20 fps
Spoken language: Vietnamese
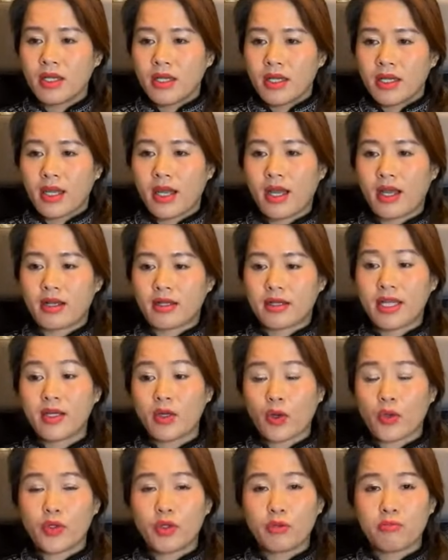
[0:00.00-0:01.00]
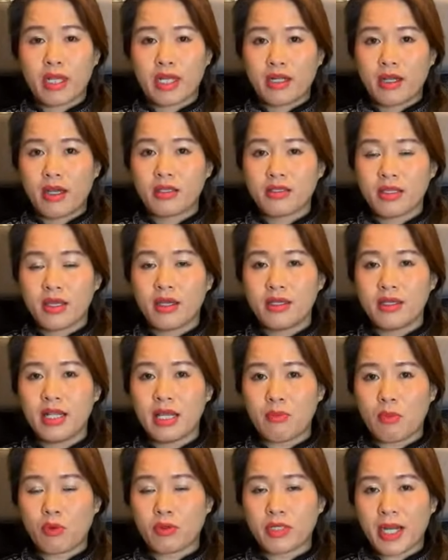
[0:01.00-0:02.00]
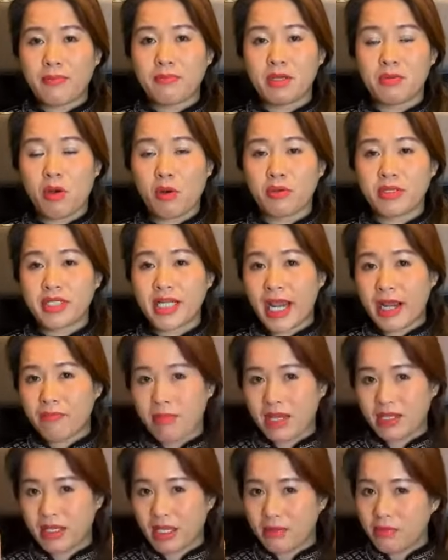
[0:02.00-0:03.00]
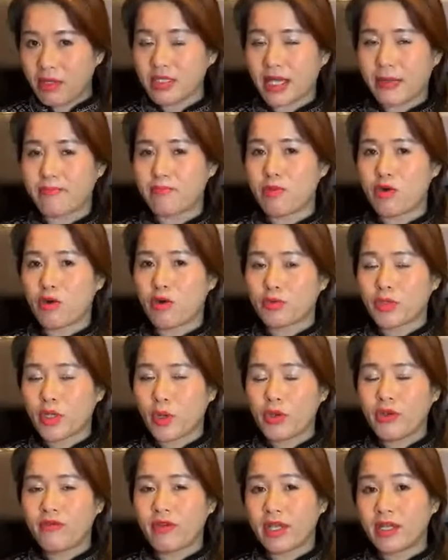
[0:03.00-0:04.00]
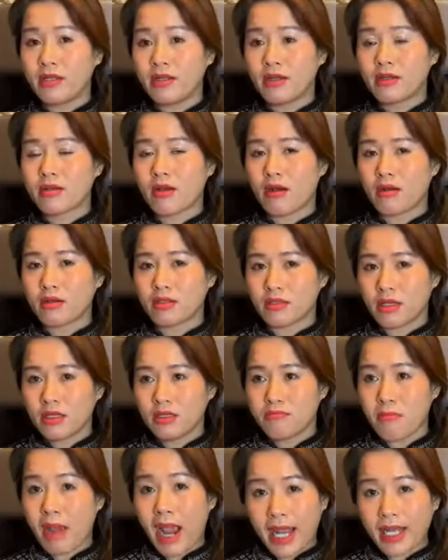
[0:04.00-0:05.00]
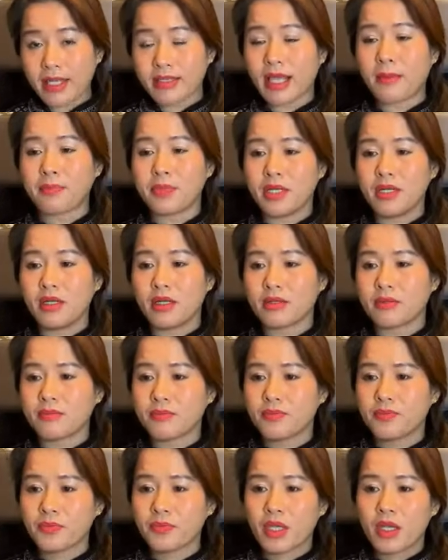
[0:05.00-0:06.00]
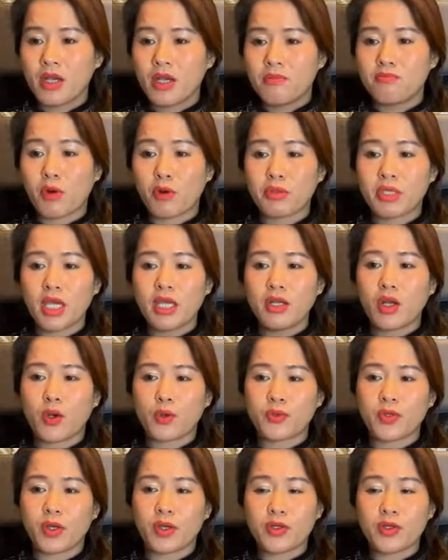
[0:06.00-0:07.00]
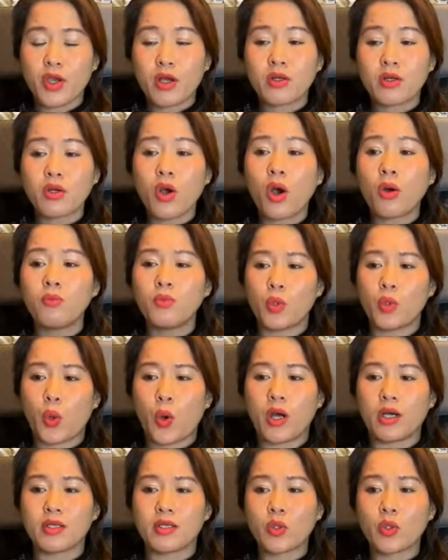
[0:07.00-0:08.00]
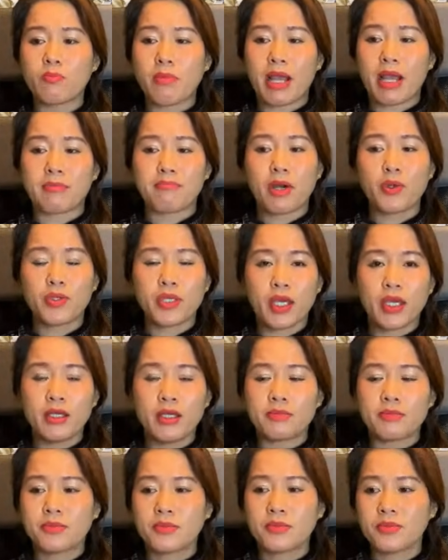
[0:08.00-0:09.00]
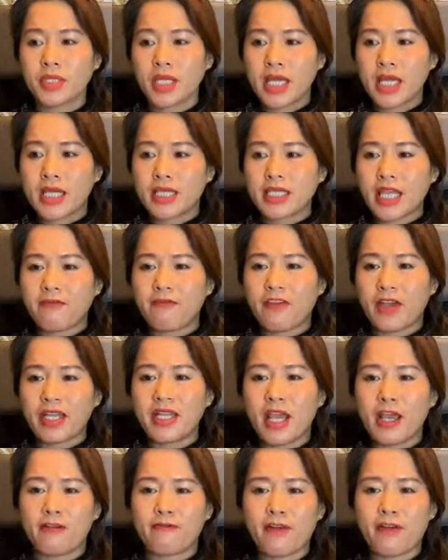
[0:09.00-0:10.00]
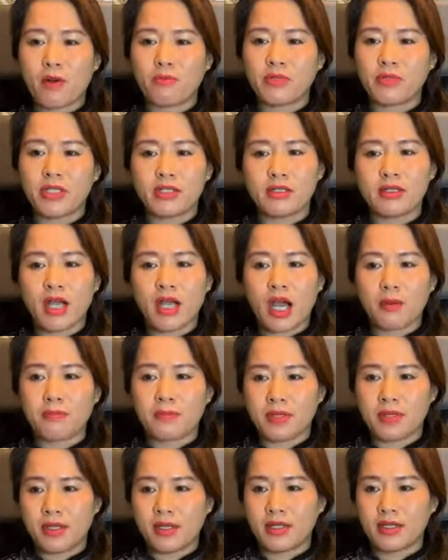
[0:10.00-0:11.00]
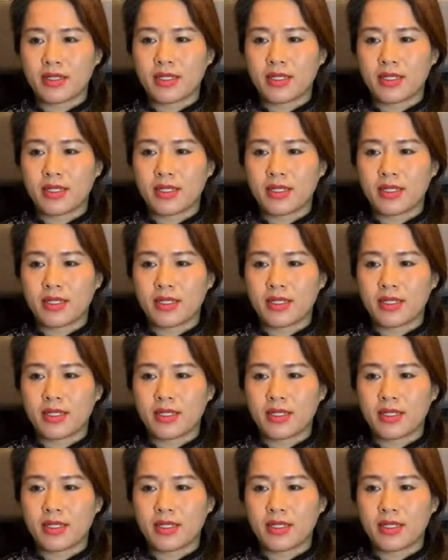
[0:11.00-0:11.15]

À, cái nội dung này nó tới là 111 trang mà chỉ mới tập 1 thôi quý vị, nó còn tới 3 tập nữa lận. Một chế độ tự do ngôn luận xuất bản báo chí ta phải đề phòng trường hợp ờ,